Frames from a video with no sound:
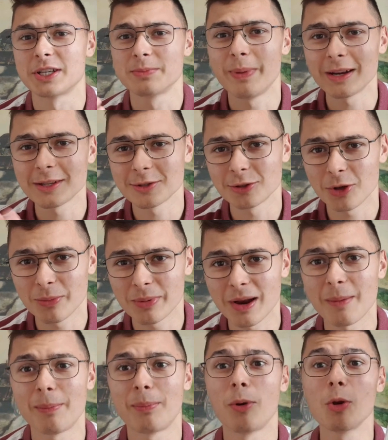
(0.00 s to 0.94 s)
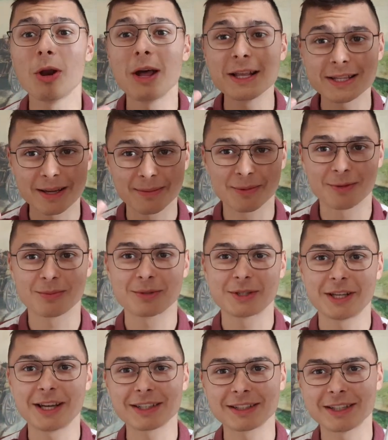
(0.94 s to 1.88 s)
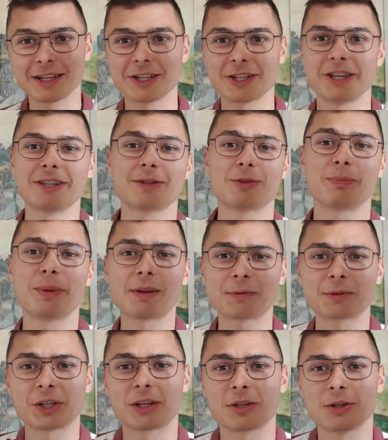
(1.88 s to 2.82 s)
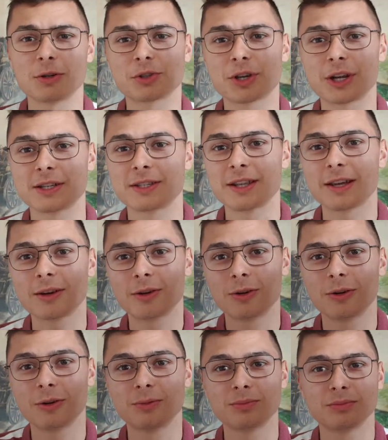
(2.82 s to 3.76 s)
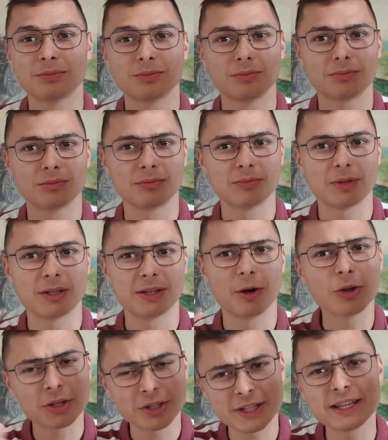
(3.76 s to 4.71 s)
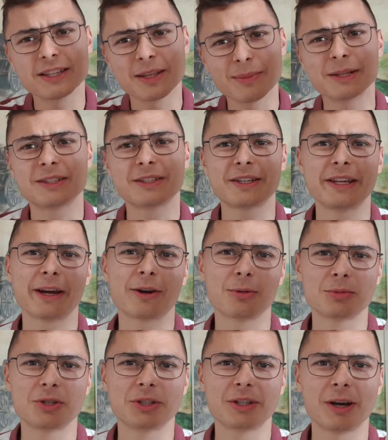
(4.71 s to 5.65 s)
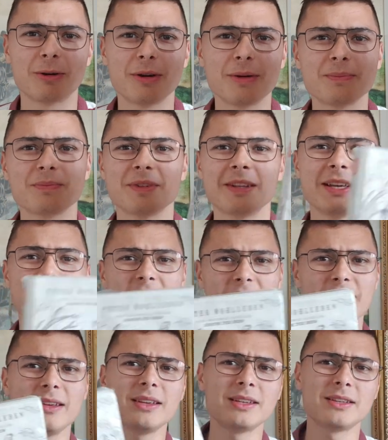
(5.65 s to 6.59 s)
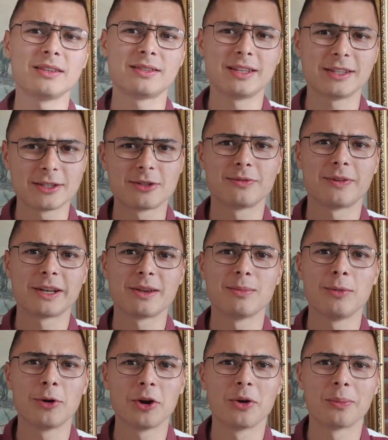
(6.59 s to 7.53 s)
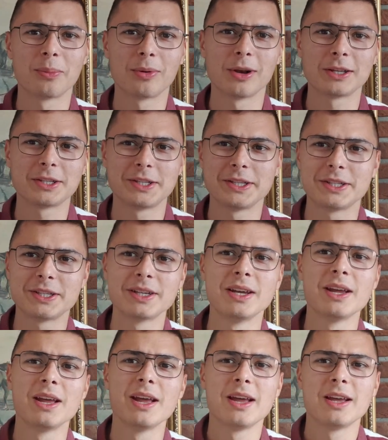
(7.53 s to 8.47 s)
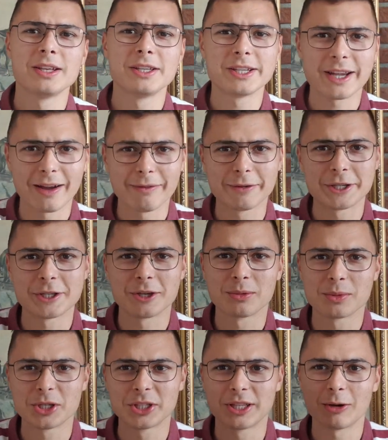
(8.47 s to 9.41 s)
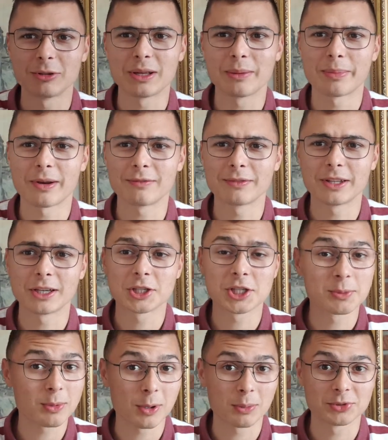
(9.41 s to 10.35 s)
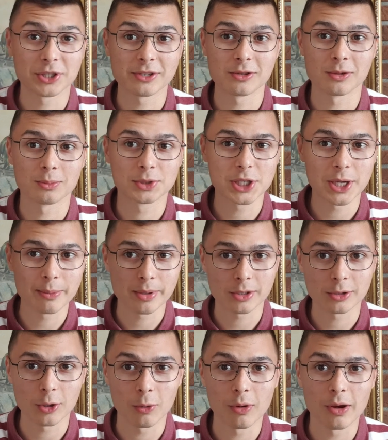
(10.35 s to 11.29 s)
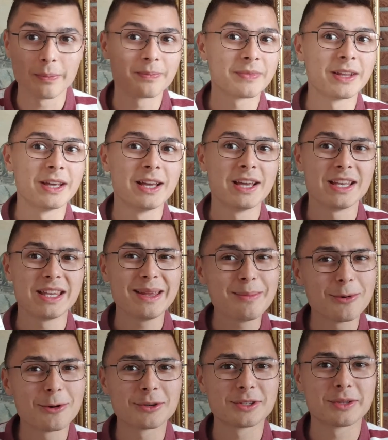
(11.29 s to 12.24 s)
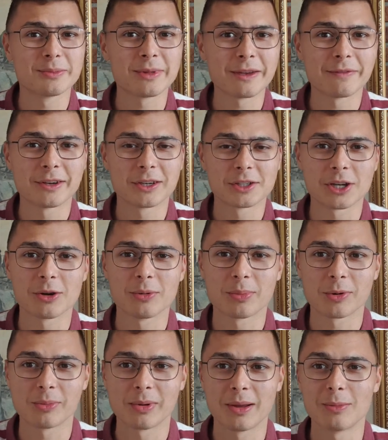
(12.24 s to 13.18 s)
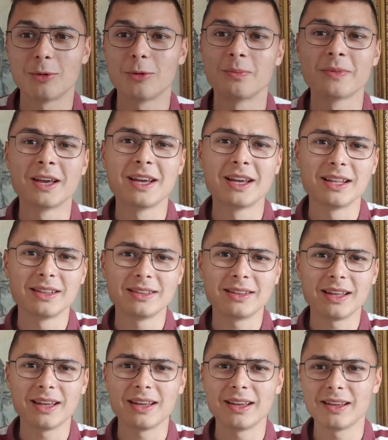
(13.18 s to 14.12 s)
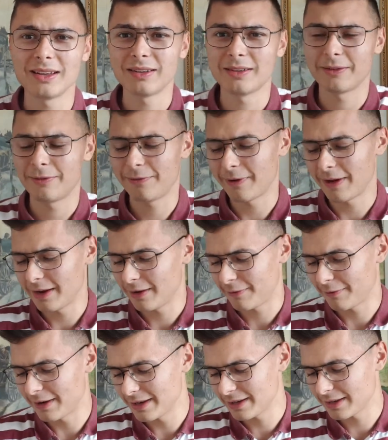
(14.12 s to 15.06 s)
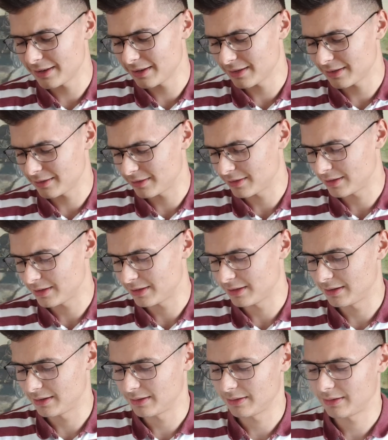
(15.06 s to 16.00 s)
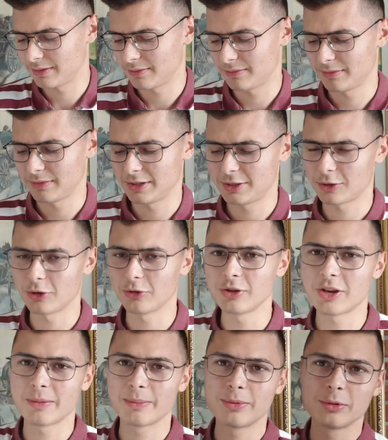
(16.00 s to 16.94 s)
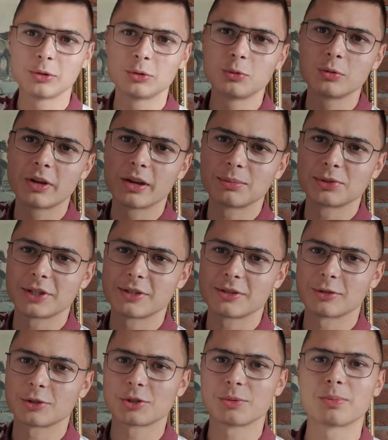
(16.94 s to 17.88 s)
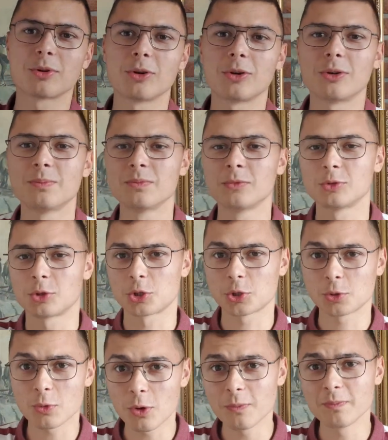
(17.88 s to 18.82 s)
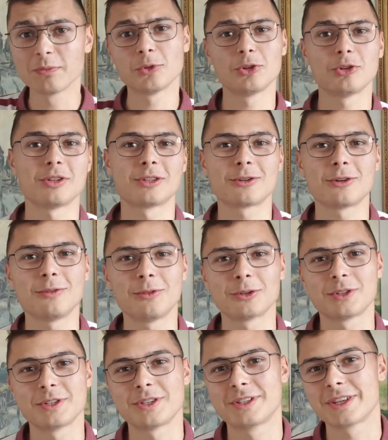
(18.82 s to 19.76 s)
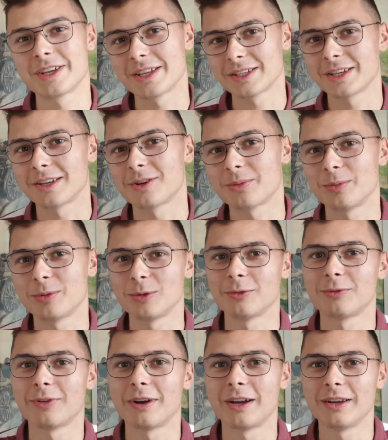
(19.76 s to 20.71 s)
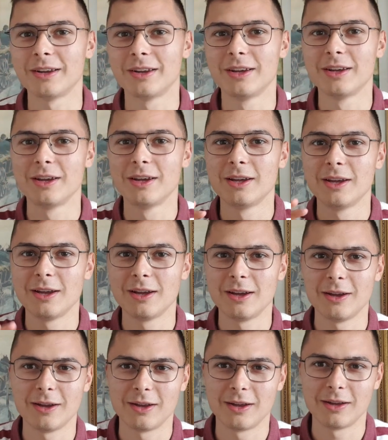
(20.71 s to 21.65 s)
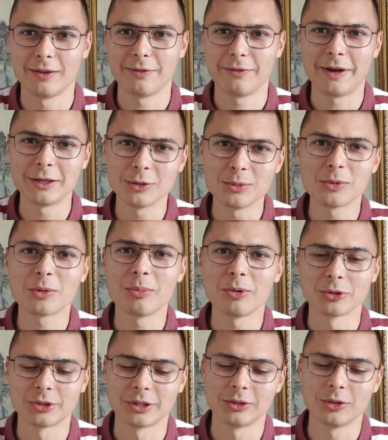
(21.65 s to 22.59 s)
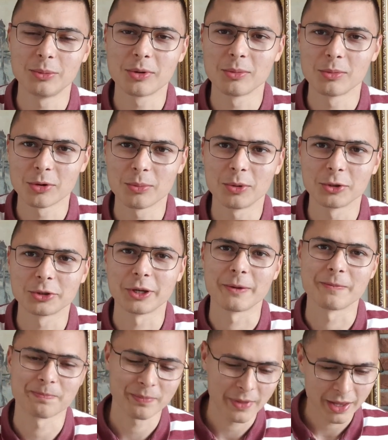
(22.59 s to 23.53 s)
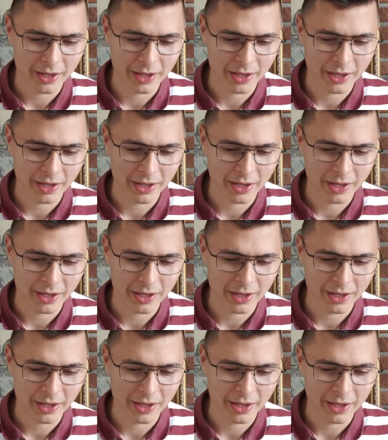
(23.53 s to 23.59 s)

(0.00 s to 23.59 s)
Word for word: jest bardzo dobra. Polecam ją serdecznie. Jest to pierwsza książka z tego, z tej tematyki, jaką czytałem i zdecydowanie mogę ją polecić. Ciekawie się ją czytało, naprawdę szybko przez nią przebrnąłem nie było z tym największego problemu. Te fa fajnie y, strony nie były długie, przez to szybko to szło. Dodatkowo te zdjęcia robiły faj, e, fajną robotę, dobrą robotę.